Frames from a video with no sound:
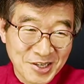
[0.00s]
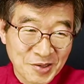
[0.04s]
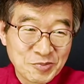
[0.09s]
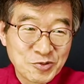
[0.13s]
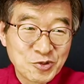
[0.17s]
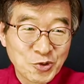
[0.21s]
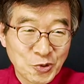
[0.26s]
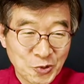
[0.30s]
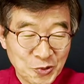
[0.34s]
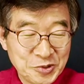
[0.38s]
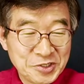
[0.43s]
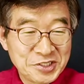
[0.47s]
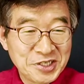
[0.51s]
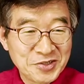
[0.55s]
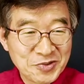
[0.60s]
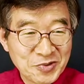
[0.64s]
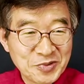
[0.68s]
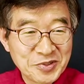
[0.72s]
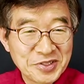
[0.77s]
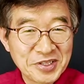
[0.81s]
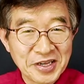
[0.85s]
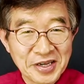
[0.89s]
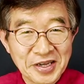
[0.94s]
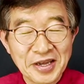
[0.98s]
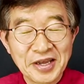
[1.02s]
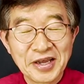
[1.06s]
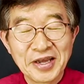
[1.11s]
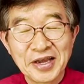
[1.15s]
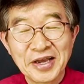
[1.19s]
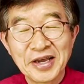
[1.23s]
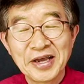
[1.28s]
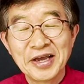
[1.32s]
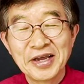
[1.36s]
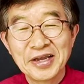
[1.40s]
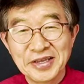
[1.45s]
참 좋은 제도인데
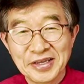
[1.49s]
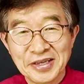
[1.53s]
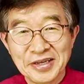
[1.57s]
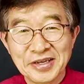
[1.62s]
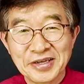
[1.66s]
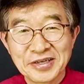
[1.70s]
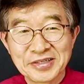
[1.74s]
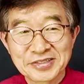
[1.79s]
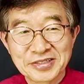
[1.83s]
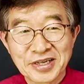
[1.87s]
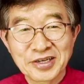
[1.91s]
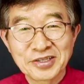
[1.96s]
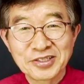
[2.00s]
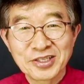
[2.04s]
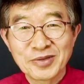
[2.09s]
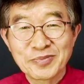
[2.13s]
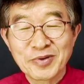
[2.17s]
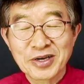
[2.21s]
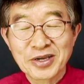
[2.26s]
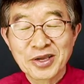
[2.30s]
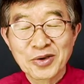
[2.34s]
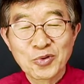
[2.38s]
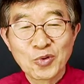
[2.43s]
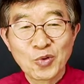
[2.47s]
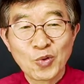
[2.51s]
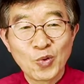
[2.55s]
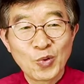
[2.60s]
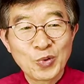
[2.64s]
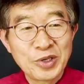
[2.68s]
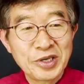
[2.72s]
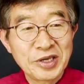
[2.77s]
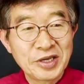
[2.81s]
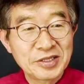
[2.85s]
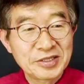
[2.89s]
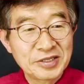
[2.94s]
예, 상대방의
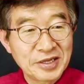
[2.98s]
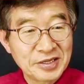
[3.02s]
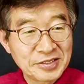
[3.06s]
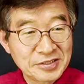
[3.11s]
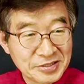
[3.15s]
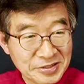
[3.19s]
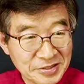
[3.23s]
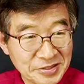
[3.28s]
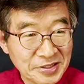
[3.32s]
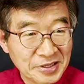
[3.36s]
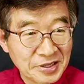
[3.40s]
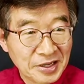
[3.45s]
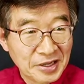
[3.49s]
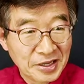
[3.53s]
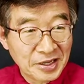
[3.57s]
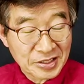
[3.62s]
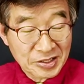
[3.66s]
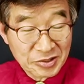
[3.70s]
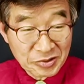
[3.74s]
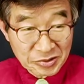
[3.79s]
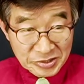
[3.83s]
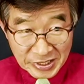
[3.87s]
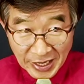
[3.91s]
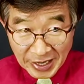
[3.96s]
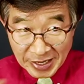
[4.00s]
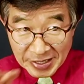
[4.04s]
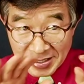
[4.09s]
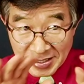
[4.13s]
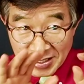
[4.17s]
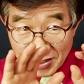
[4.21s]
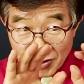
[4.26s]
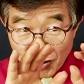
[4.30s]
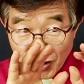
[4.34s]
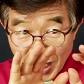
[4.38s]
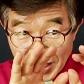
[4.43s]
호의에 대해서 그리고
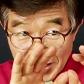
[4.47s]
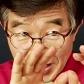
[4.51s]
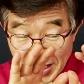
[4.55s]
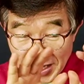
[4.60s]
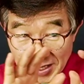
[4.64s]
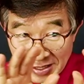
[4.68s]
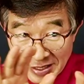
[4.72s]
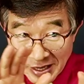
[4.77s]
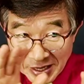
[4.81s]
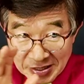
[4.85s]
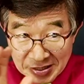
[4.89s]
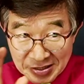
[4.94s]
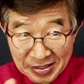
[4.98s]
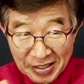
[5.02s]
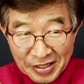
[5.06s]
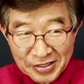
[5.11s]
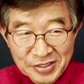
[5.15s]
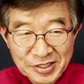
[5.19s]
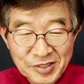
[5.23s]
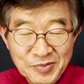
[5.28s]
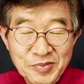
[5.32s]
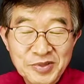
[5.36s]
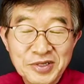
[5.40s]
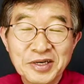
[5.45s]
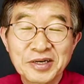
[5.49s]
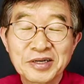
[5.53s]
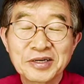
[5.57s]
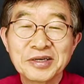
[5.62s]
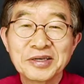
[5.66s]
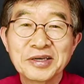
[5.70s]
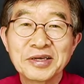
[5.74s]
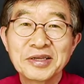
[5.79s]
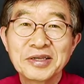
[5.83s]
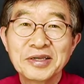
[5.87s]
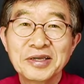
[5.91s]
사회적 관익이 딱 있지 않습니까
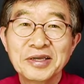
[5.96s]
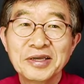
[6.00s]
그게